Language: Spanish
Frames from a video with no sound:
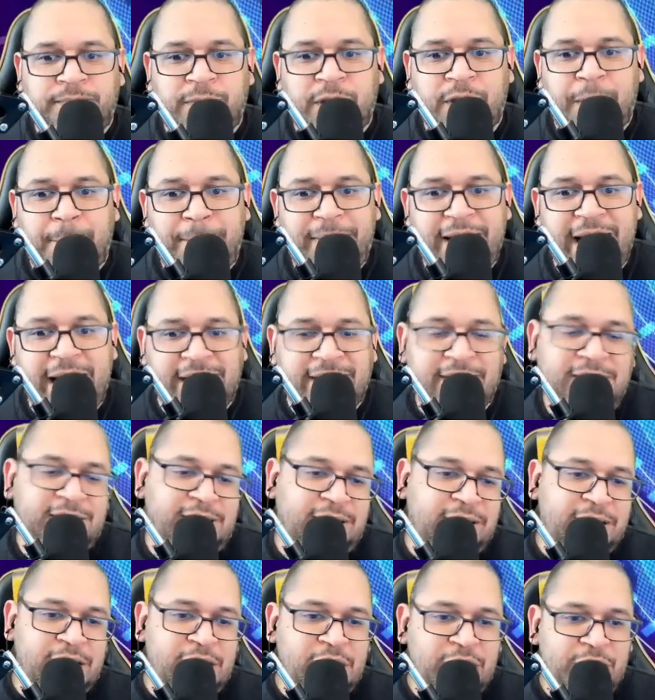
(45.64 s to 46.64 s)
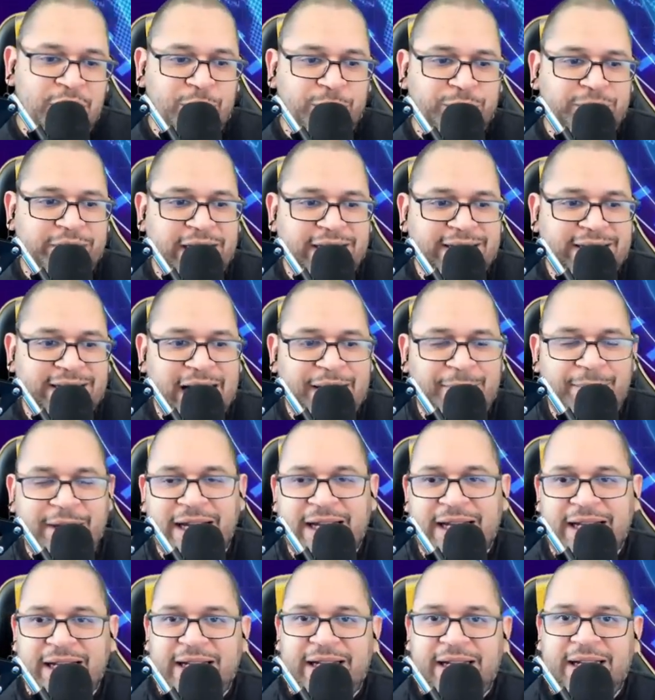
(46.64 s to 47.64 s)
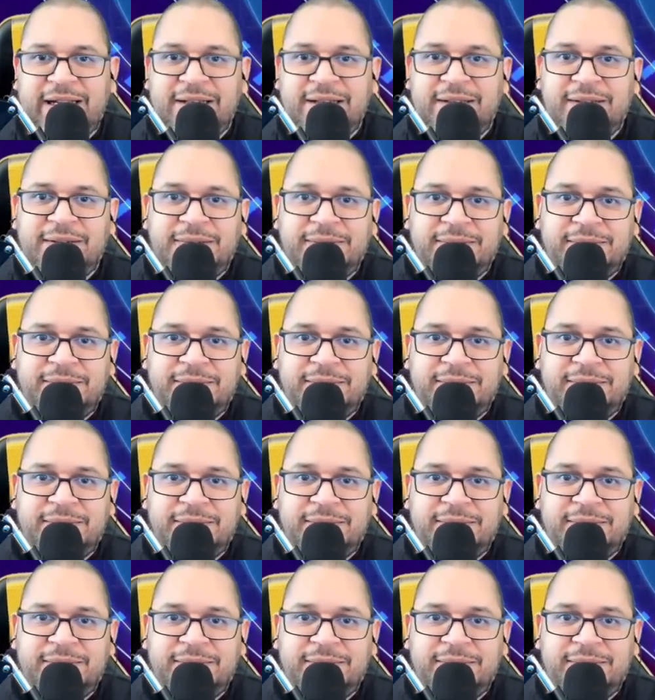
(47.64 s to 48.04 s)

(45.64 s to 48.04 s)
Bien, usted sabe que